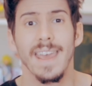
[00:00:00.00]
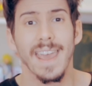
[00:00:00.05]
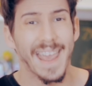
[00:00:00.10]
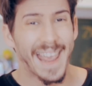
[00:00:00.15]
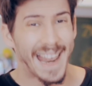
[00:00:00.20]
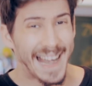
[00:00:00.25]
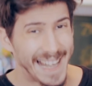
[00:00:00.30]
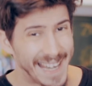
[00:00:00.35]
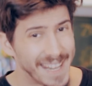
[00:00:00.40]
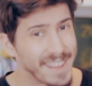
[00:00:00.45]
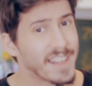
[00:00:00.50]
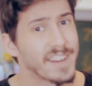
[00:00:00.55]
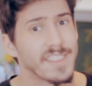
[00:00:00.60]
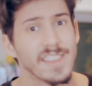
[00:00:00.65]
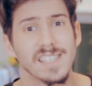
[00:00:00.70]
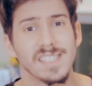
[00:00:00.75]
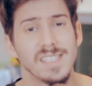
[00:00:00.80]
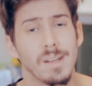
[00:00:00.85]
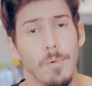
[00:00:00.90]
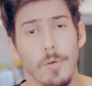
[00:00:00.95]
El líder de
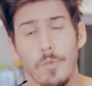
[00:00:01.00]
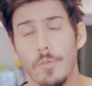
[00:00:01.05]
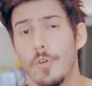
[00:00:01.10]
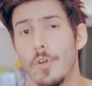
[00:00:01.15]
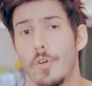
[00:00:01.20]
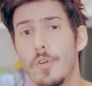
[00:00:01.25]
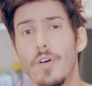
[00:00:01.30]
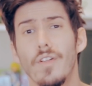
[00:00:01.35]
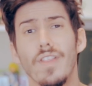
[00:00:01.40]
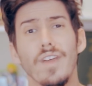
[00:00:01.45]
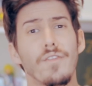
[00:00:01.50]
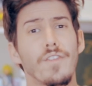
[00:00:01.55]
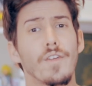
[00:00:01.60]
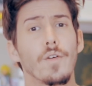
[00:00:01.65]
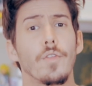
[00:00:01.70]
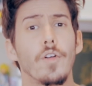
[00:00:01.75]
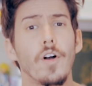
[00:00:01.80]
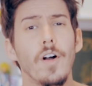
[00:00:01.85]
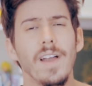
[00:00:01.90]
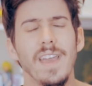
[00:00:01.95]
Extremo Duro no
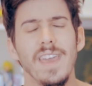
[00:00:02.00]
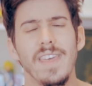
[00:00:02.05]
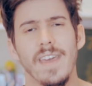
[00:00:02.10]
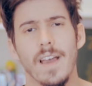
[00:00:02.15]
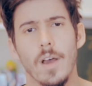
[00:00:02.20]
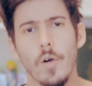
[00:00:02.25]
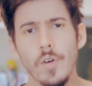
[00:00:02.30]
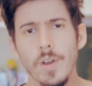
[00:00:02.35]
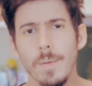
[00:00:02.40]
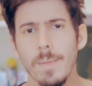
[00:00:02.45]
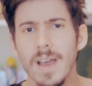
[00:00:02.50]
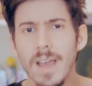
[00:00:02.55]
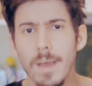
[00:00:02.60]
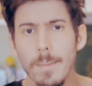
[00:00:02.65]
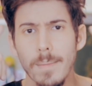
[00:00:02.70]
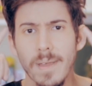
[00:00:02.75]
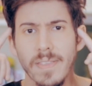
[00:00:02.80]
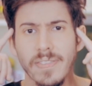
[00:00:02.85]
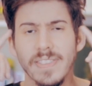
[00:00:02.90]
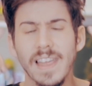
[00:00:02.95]
defraudó y dejó una imagen
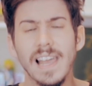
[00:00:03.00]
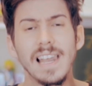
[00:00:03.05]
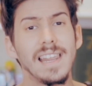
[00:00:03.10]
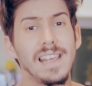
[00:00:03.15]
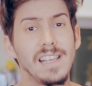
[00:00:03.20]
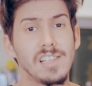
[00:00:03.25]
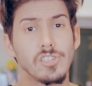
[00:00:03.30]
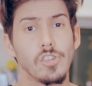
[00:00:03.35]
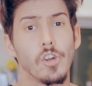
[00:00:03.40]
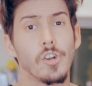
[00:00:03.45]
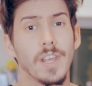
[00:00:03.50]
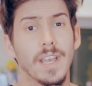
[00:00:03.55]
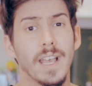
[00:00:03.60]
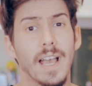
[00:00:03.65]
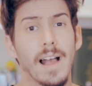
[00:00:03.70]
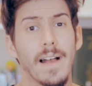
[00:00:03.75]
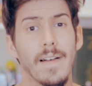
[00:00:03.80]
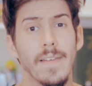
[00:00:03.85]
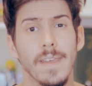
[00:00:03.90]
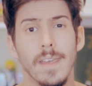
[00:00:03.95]
mental
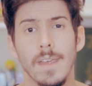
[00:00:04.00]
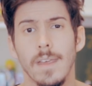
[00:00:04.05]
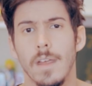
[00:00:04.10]
histórica.